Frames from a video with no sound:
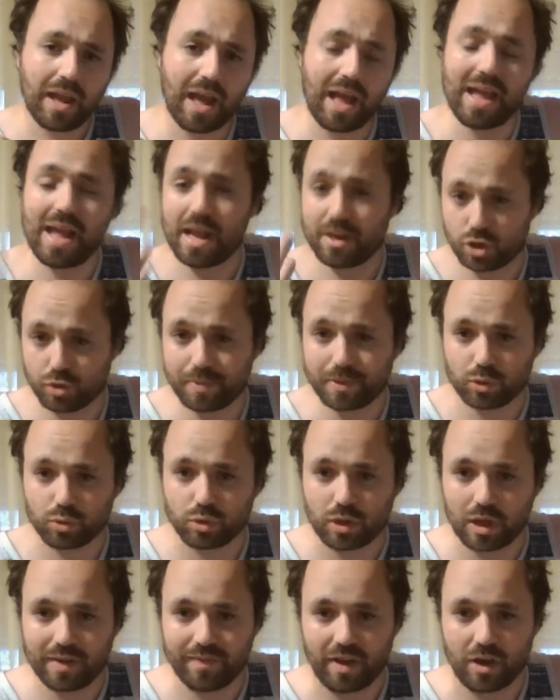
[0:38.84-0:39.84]
e
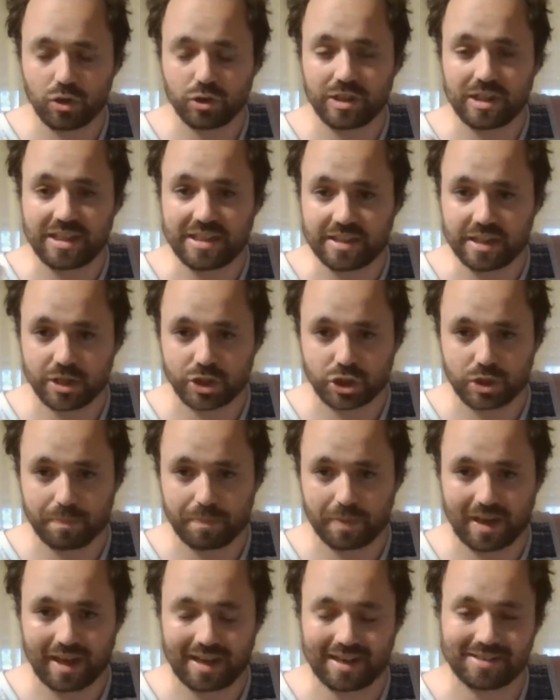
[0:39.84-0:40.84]
soprattutto a livello di
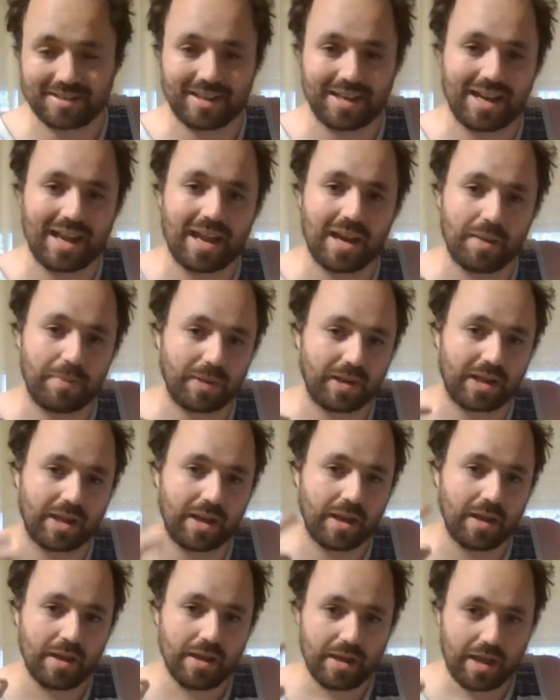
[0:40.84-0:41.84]
leadership caratteriale,
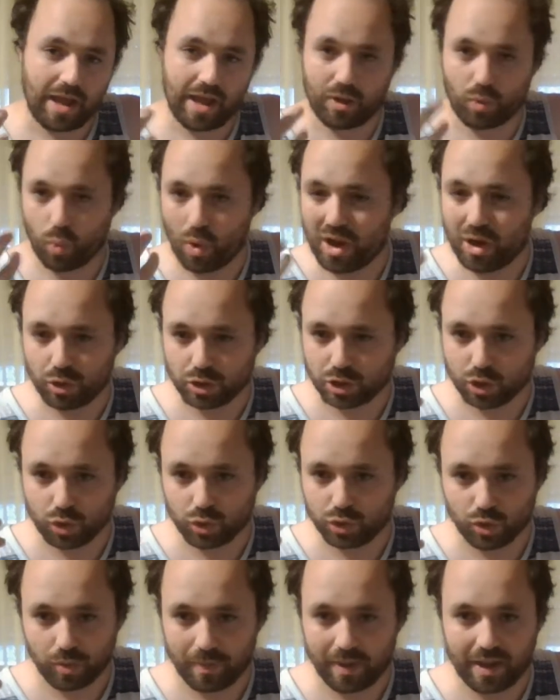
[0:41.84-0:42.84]
perché è quello
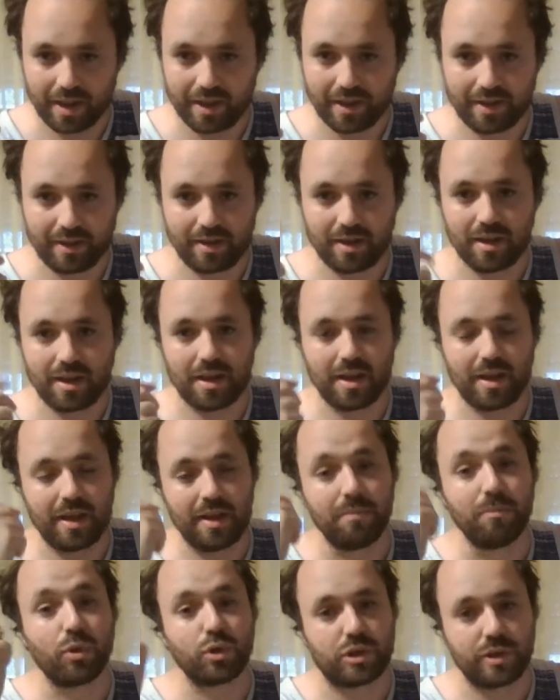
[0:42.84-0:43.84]
secondo me il,
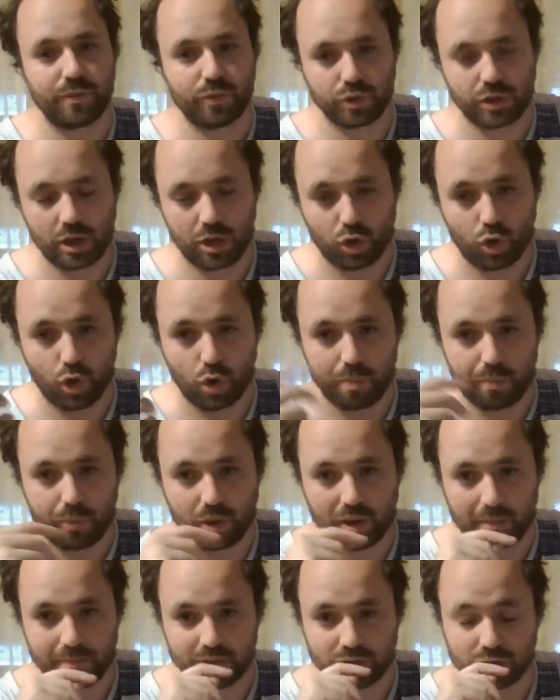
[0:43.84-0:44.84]
il motivo del colpo
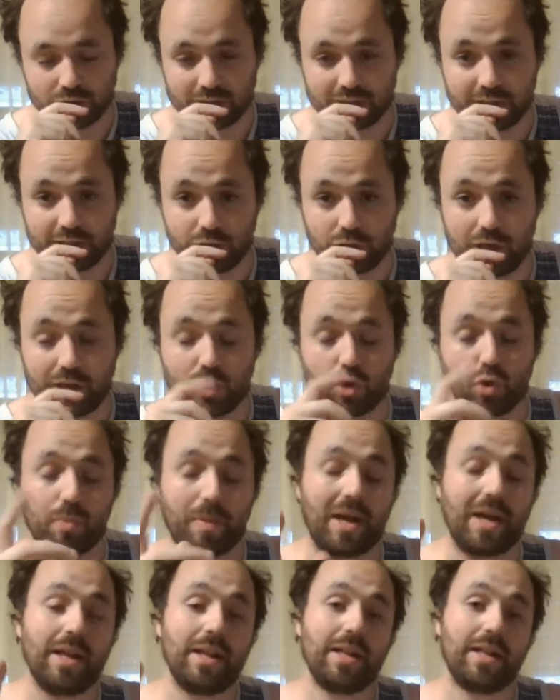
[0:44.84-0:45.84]
che ha messo a segno la
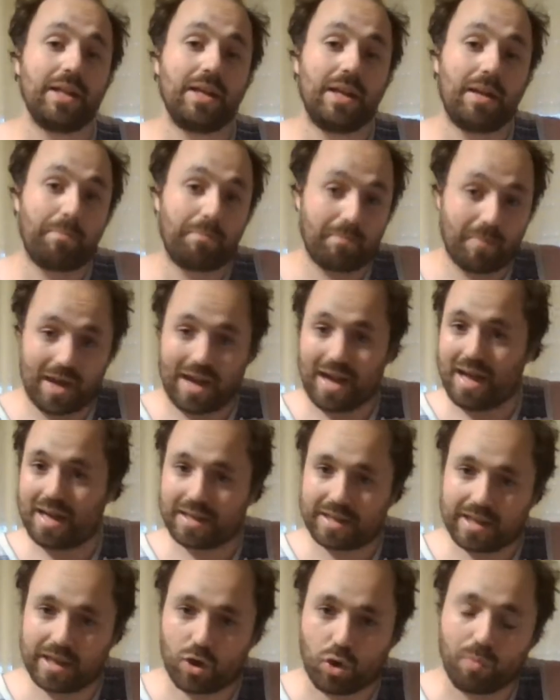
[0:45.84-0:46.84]
Roma, ma
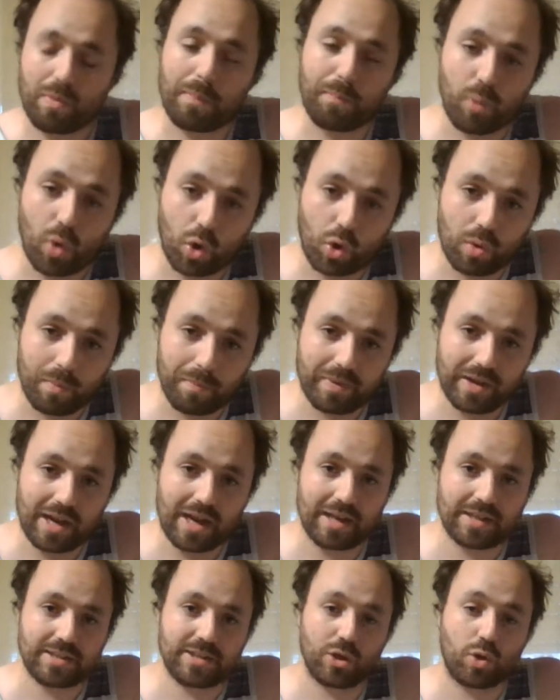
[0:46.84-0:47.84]
anche come può
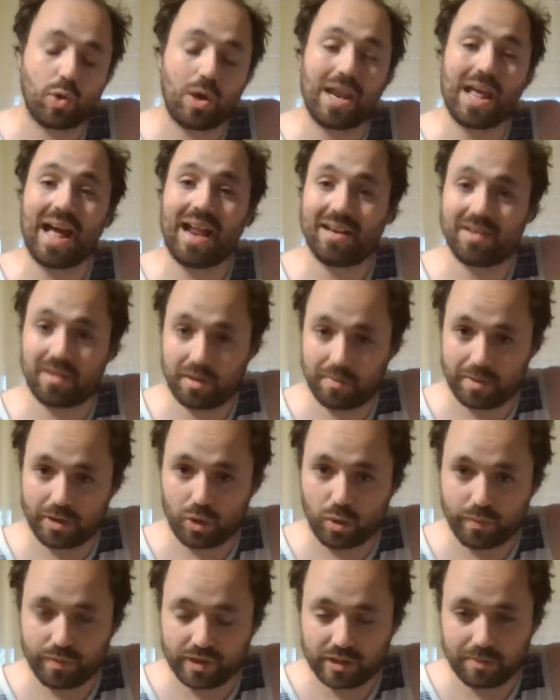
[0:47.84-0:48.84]
combinarsi con le altre
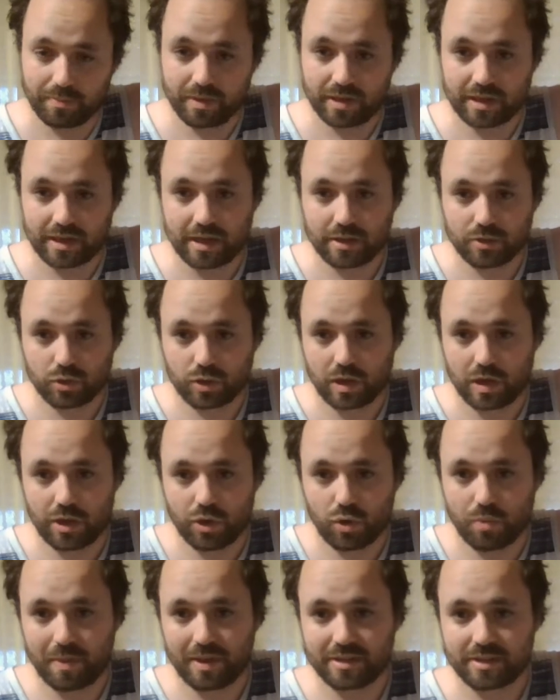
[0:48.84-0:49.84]
manovre di mercato che la
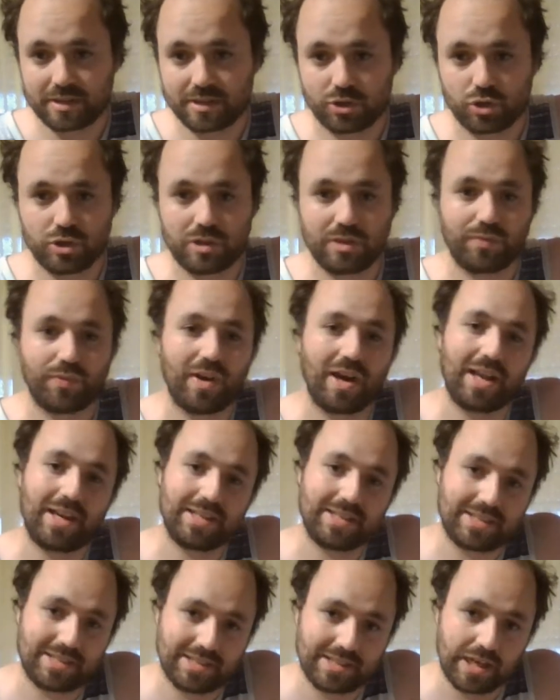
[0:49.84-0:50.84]
Roma ha intenzione di fare,
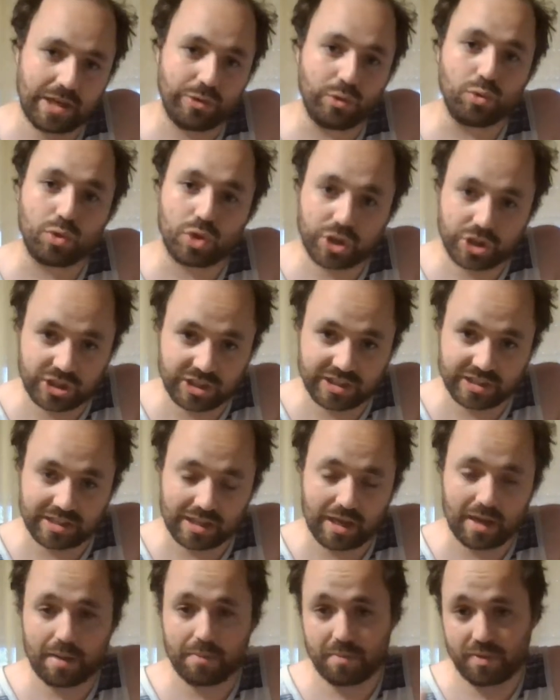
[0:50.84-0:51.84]
sia in
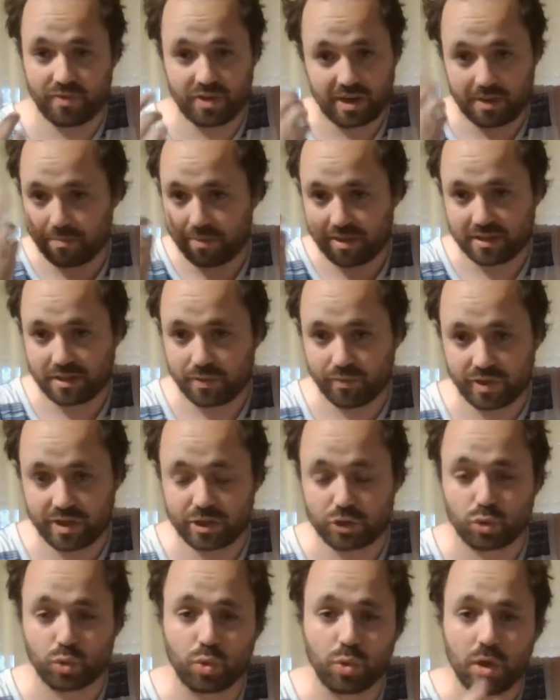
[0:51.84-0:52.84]
uscita, mi viene in mente
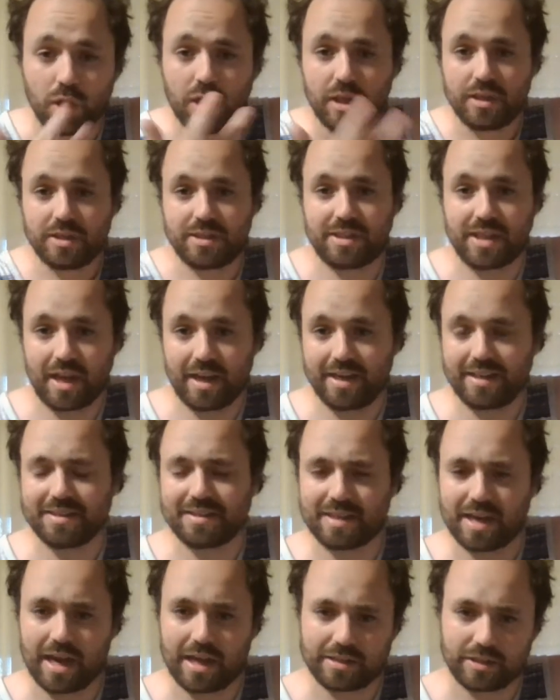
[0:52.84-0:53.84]
Veretù, sia in
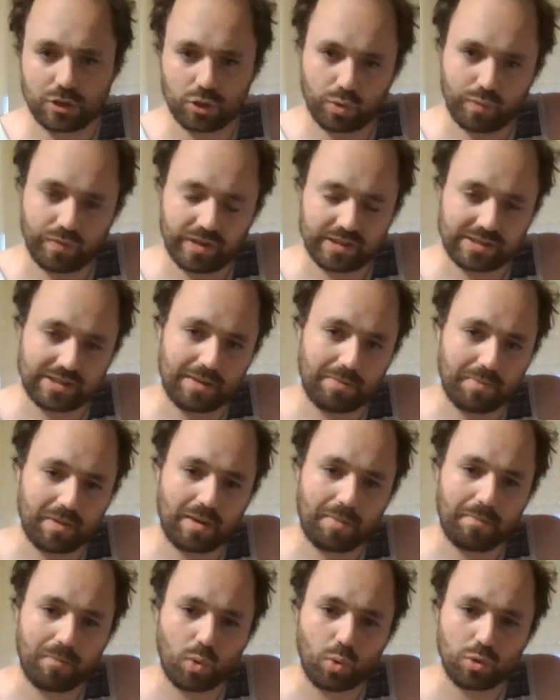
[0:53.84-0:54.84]
entrata dove
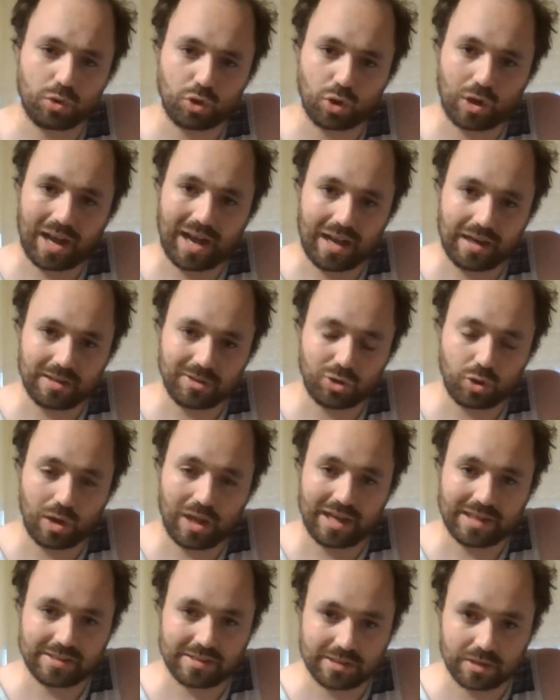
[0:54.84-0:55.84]
sembra molto caldo
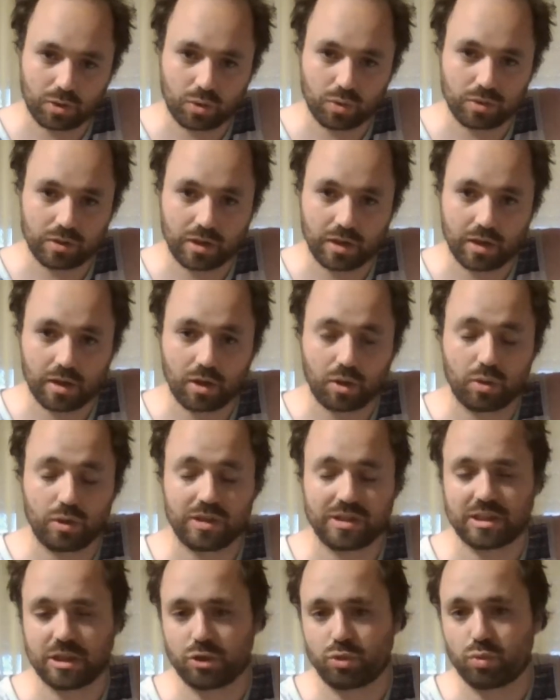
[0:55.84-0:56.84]
l'asse con, con
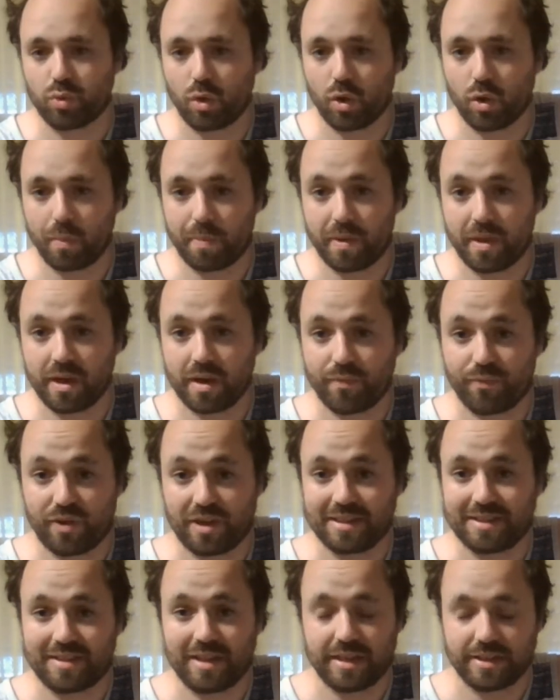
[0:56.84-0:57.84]
il Sassuolo per
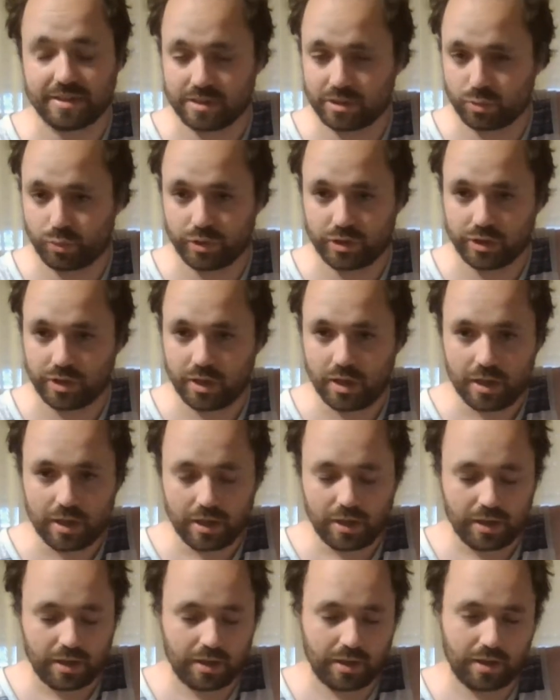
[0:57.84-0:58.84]
Frattesi, quindi
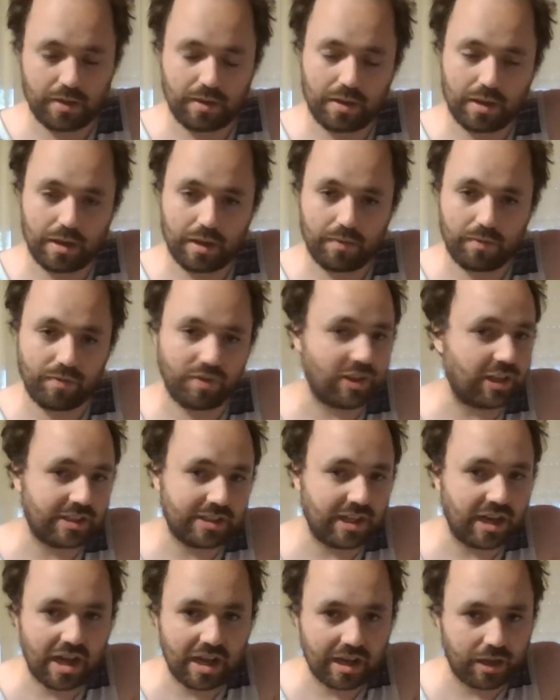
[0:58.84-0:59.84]
eh, vado a
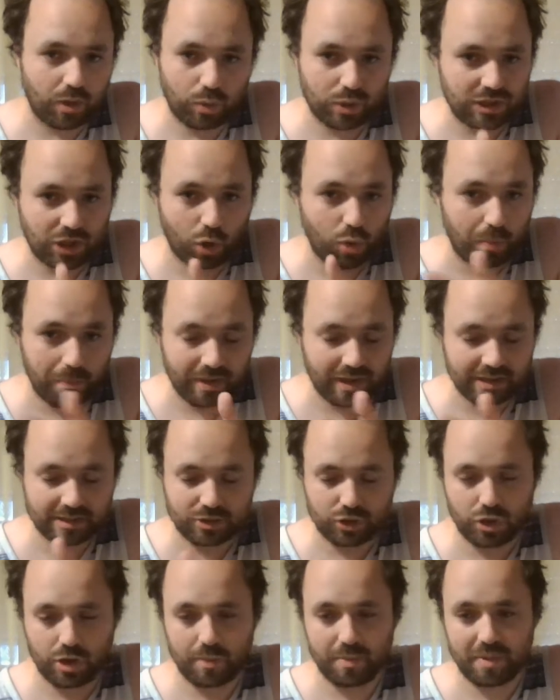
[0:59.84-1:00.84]
dire anche questa
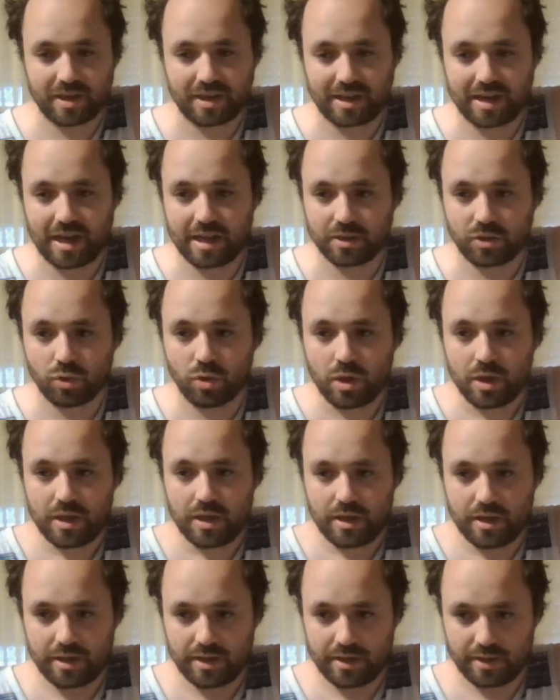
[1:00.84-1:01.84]
combinazione di mercato
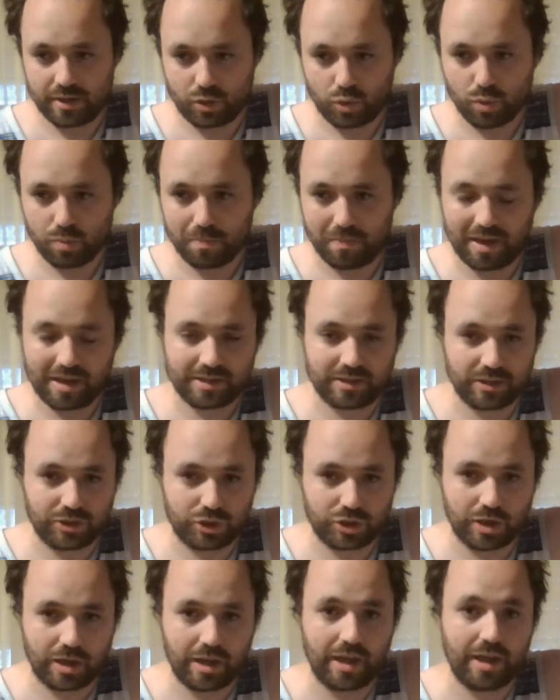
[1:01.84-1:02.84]
eh, con
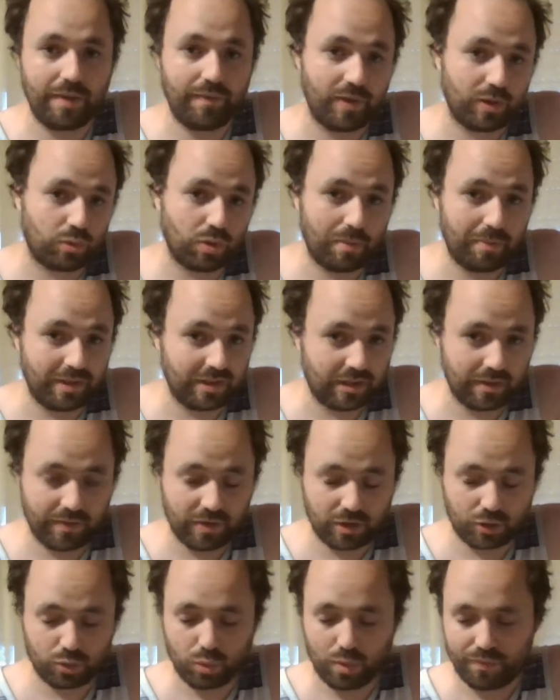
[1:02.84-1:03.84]
Matic e eventualmente
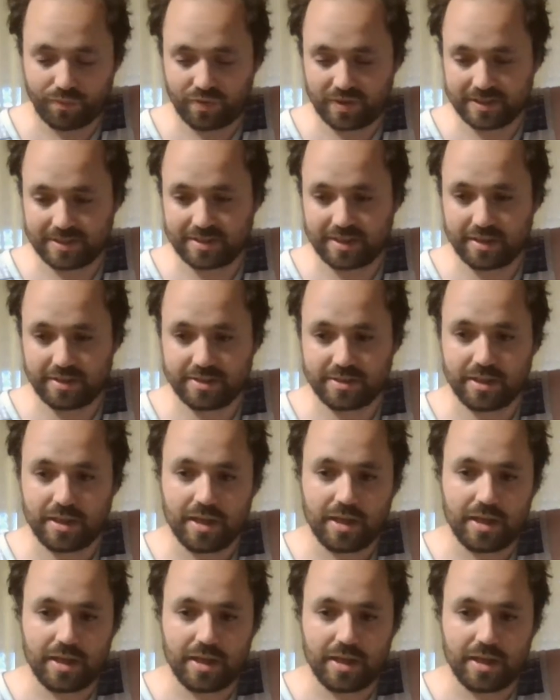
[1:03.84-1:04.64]
Veretù e Frattesi.